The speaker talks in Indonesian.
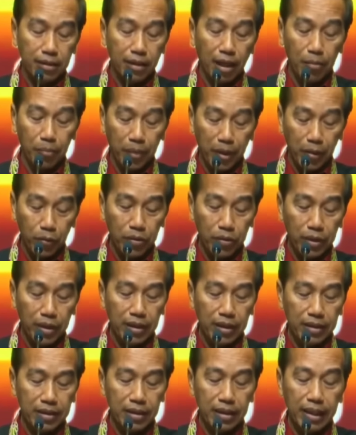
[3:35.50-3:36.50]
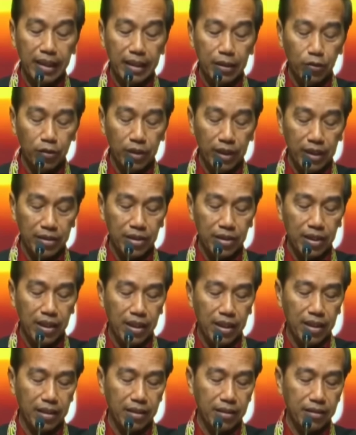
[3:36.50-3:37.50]
KPUD
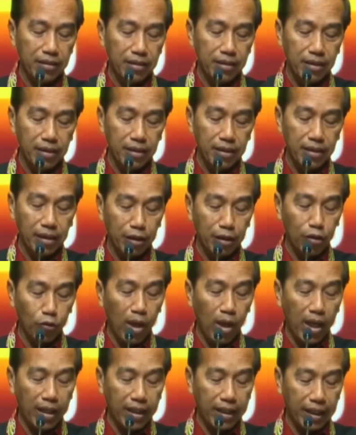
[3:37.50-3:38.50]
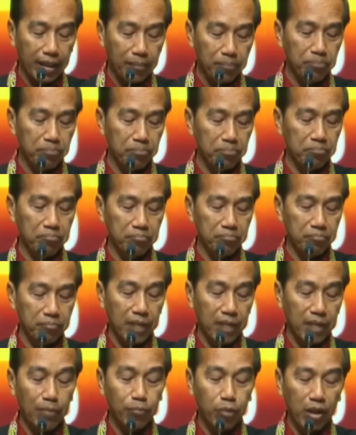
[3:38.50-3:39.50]
se-Indonesia, Ketua KIP
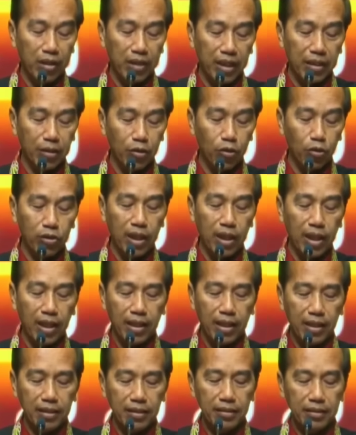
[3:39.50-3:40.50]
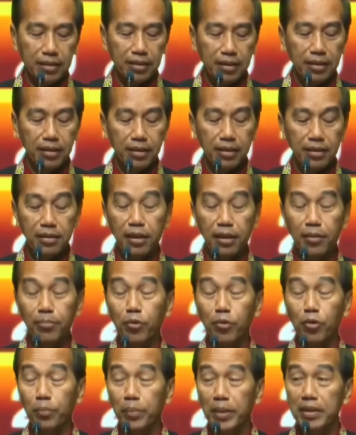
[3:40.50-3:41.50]
Kabupaten Kota
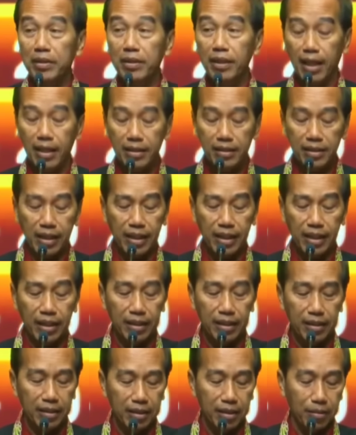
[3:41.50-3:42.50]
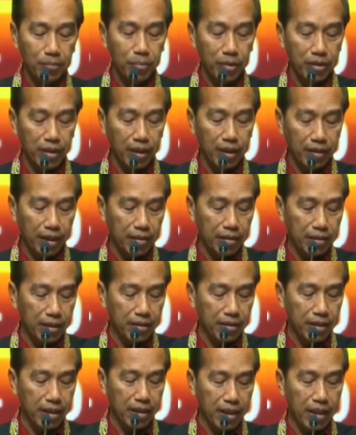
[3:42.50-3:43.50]
se-Provinsi Aceh, beserta
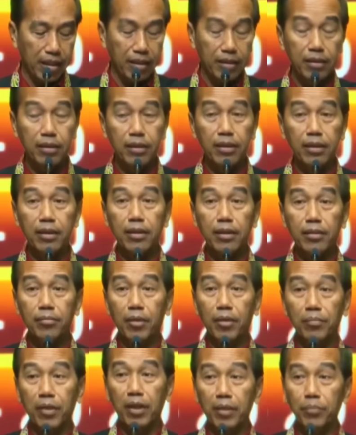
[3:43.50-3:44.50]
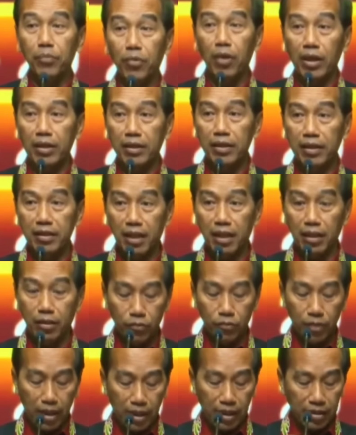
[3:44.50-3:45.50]
jajaran Bapak Ibu hadirin dan
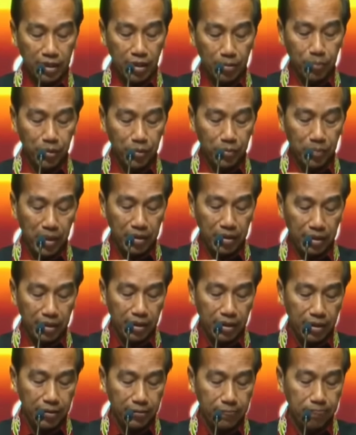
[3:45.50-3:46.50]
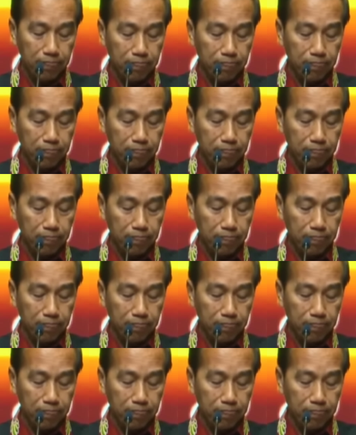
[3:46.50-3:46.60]
undangan yang berbahagia.